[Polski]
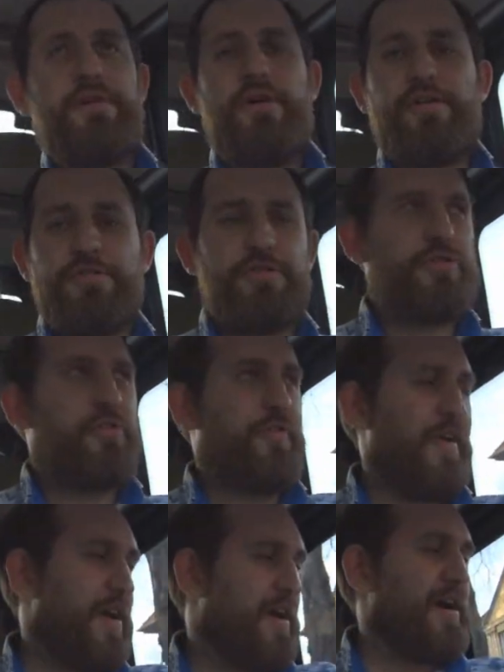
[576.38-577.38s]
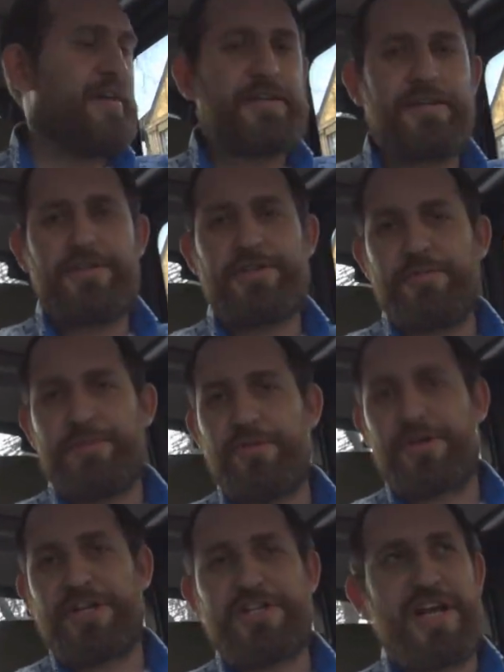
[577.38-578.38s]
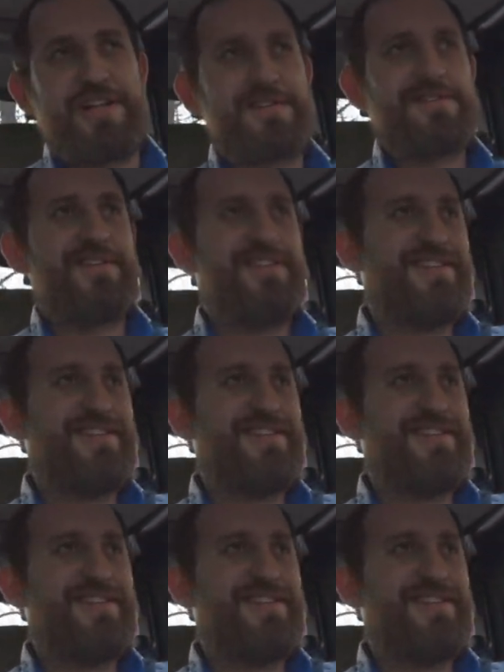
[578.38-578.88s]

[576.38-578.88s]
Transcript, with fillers: Okno się otwiera i zimny łokieć jest.